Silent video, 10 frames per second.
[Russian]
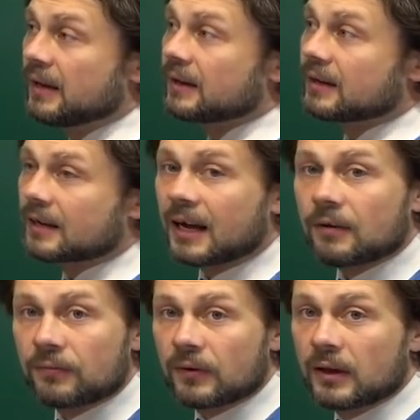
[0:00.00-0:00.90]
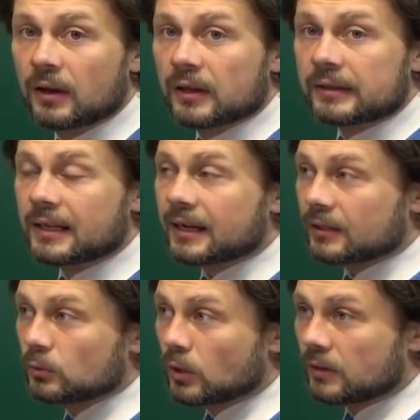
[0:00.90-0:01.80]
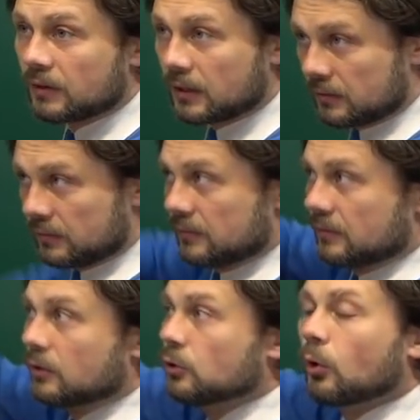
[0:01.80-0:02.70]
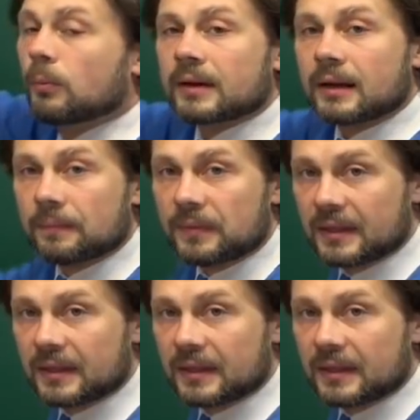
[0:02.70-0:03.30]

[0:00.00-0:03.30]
Граф, для которого ребра